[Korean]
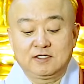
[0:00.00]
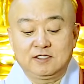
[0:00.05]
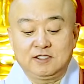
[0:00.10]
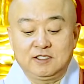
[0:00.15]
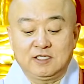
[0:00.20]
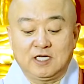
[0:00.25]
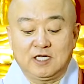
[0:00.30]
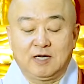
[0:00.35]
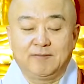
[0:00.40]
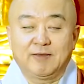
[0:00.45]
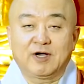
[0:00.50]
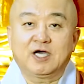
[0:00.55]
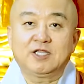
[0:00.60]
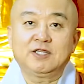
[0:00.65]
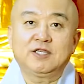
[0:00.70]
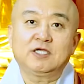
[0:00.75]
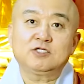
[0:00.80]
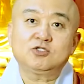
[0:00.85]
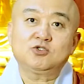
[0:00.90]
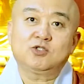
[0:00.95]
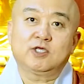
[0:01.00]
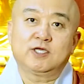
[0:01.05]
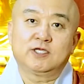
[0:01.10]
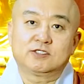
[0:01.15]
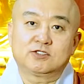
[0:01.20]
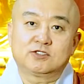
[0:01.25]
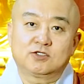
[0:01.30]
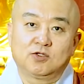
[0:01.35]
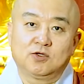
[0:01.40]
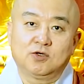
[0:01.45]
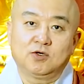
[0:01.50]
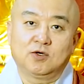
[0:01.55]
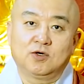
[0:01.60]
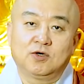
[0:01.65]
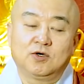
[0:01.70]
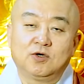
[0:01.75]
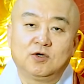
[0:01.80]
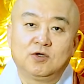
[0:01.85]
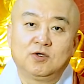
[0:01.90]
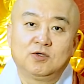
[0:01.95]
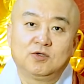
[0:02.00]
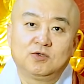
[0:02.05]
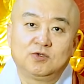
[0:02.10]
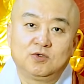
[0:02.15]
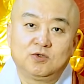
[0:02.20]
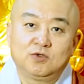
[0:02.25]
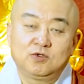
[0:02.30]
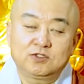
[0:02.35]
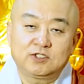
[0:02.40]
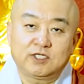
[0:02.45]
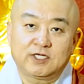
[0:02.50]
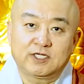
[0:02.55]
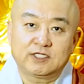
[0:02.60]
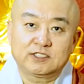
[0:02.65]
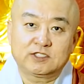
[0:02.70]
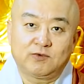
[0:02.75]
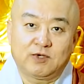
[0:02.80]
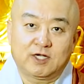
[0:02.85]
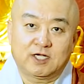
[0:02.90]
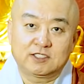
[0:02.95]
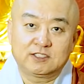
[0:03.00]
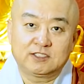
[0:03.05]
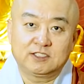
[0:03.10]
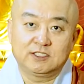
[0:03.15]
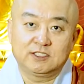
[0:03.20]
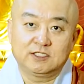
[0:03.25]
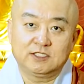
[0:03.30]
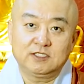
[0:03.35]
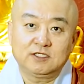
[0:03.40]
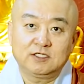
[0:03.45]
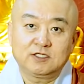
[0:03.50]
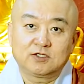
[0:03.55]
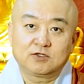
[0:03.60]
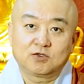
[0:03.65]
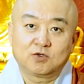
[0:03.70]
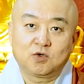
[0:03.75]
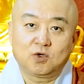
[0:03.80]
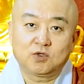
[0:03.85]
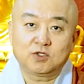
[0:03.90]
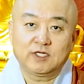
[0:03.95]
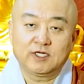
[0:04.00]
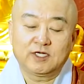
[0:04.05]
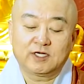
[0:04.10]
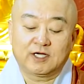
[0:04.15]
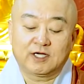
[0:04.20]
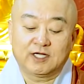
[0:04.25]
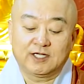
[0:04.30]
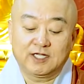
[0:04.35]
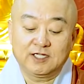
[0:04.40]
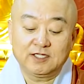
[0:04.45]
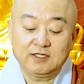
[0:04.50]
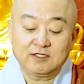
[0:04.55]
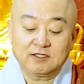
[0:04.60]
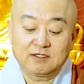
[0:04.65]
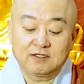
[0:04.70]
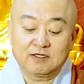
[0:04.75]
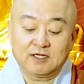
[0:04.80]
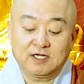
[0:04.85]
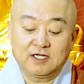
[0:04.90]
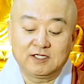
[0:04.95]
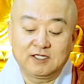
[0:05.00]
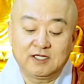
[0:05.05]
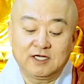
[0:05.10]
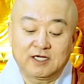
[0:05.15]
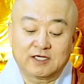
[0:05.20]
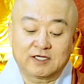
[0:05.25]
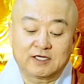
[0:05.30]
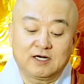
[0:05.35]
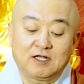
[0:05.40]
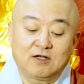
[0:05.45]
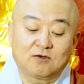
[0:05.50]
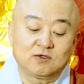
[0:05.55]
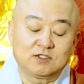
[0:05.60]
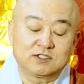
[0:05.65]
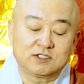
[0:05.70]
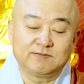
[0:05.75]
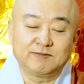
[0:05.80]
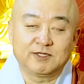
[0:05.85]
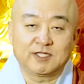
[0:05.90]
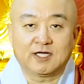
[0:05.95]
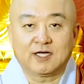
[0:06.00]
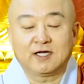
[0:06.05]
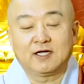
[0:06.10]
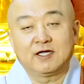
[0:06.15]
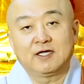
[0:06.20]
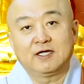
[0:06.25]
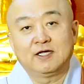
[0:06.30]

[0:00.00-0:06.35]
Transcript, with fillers: 이 아마간다 수다에서도 율장에서와 같이 고기에 관한 그러한 이야기를 하고 있습니다.